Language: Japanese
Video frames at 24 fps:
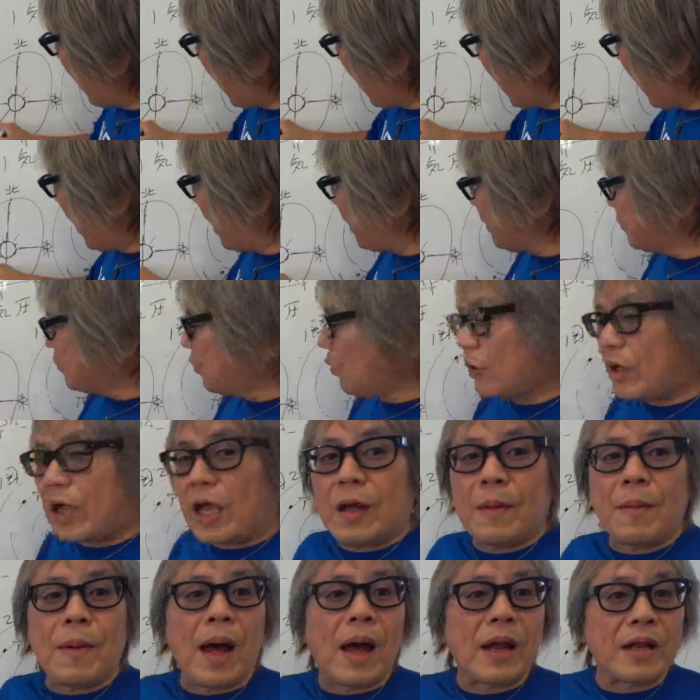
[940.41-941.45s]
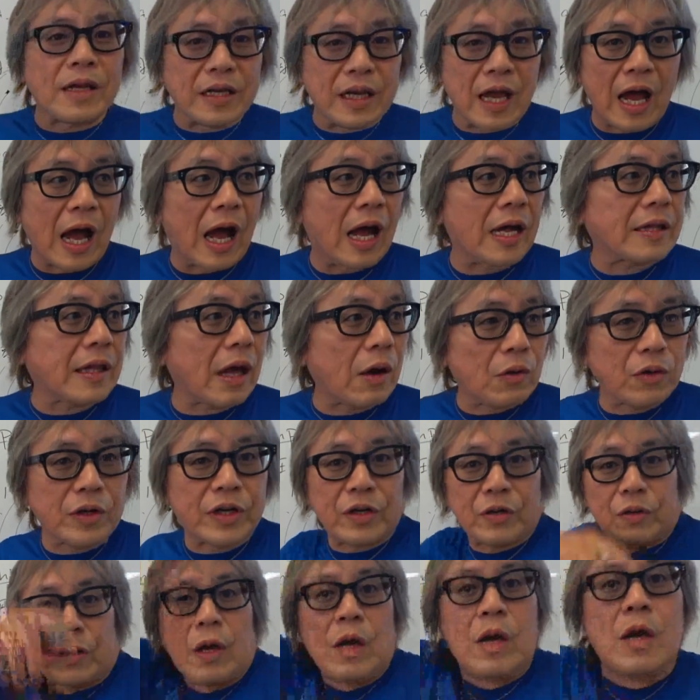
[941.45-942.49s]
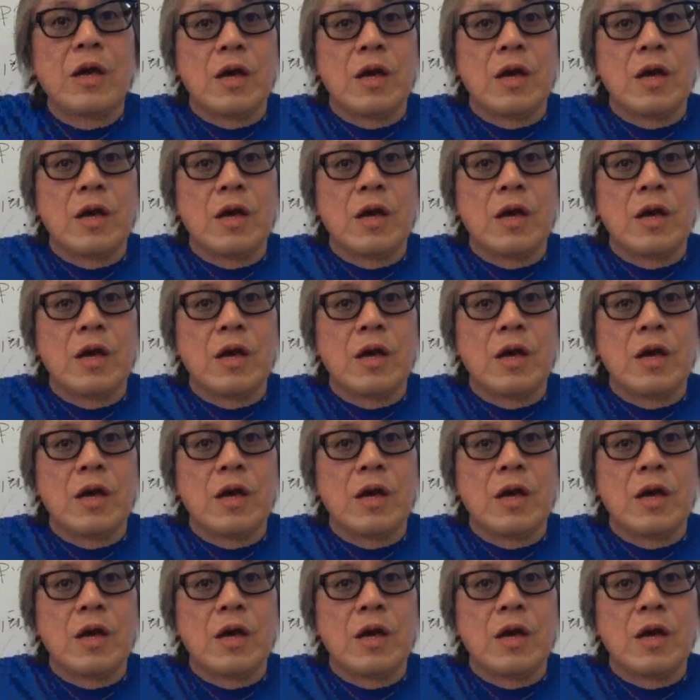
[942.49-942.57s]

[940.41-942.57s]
半時計回りに旗をひる